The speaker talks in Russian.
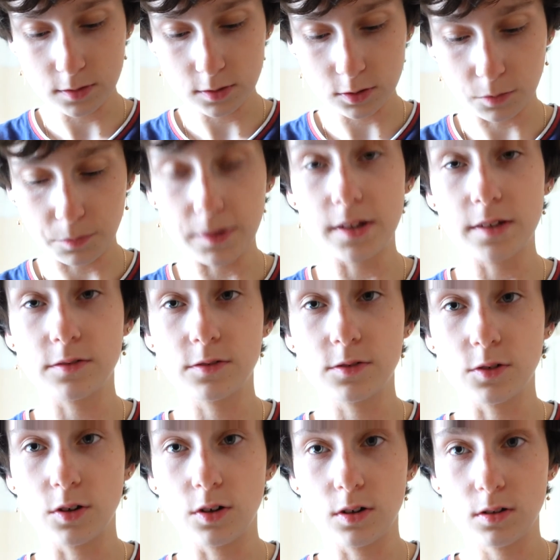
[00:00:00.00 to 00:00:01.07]
чтобы
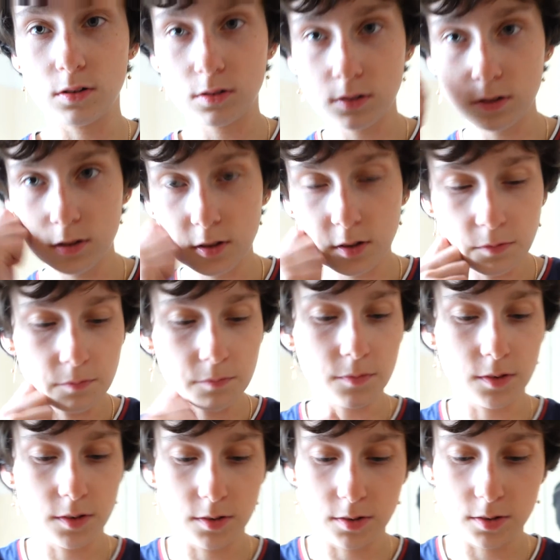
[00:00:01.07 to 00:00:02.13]
лицо
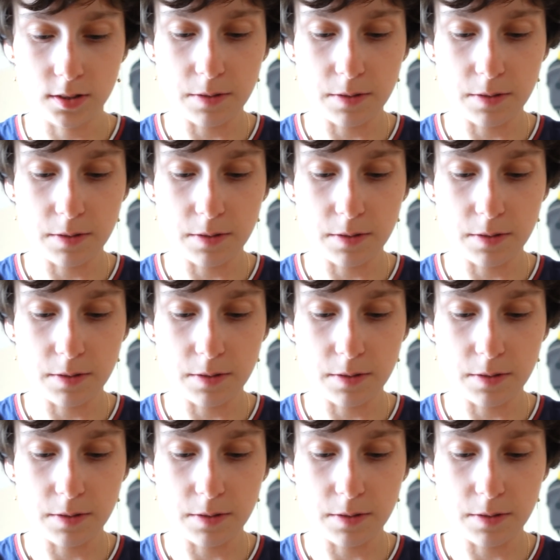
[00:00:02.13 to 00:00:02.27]
э,